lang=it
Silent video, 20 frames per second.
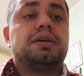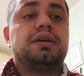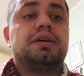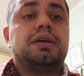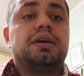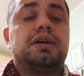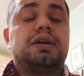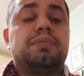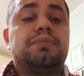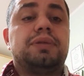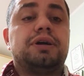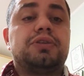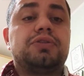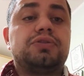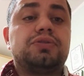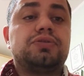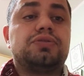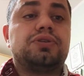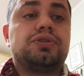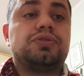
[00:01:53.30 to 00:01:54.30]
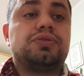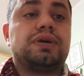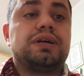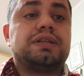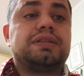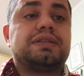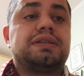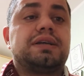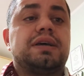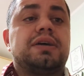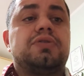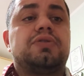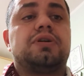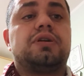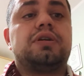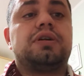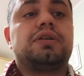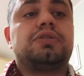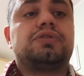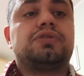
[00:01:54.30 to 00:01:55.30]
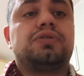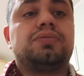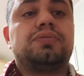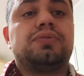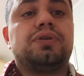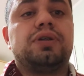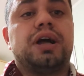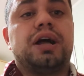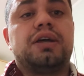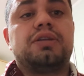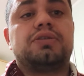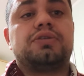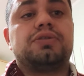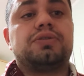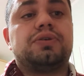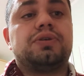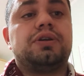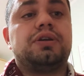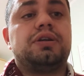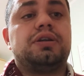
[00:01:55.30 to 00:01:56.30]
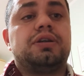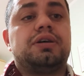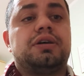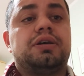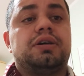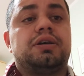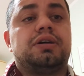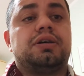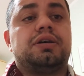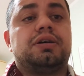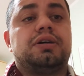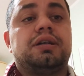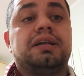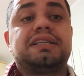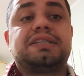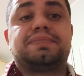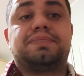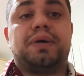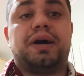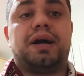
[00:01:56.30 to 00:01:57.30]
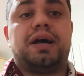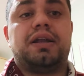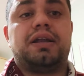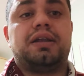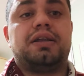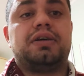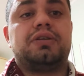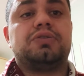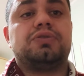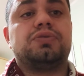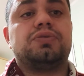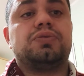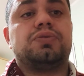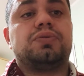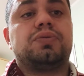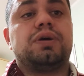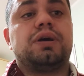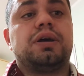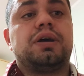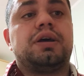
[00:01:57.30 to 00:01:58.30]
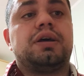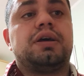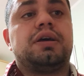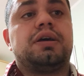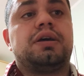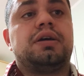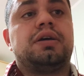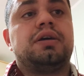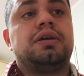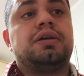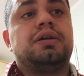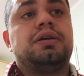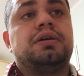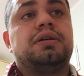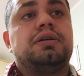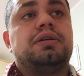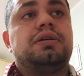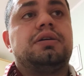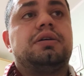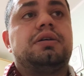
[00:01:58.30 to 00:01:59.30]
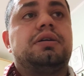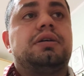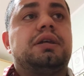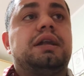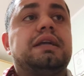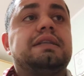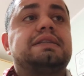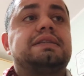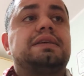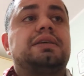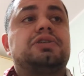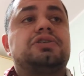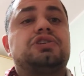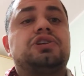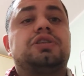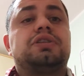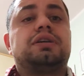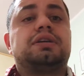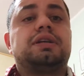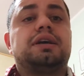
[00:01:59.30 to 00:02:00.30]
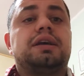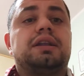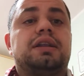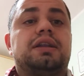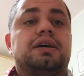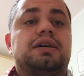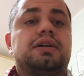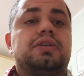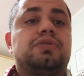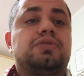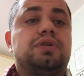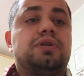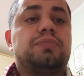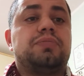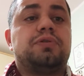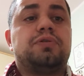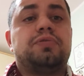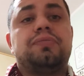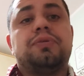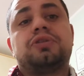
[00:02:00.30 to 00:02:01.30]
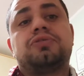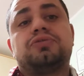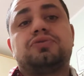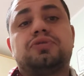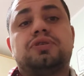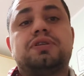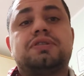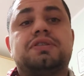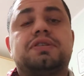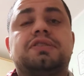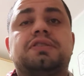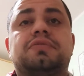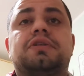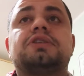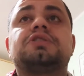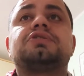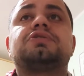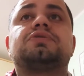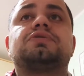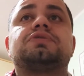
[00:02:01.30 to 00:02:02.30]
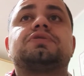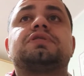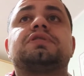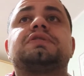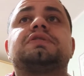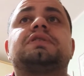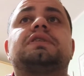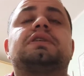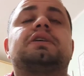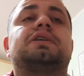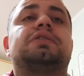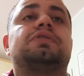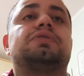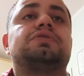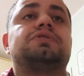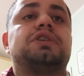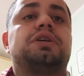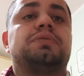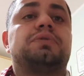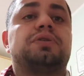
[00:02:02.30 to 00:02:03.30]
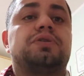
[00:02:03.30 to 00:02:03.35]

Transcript: eh, ha battuto 2-0 al tombolato il, eh, la SPAL, dunque eh, grazie al Cittadella che noi abbiamo battuto la settimana scorsa a Salerno, siamo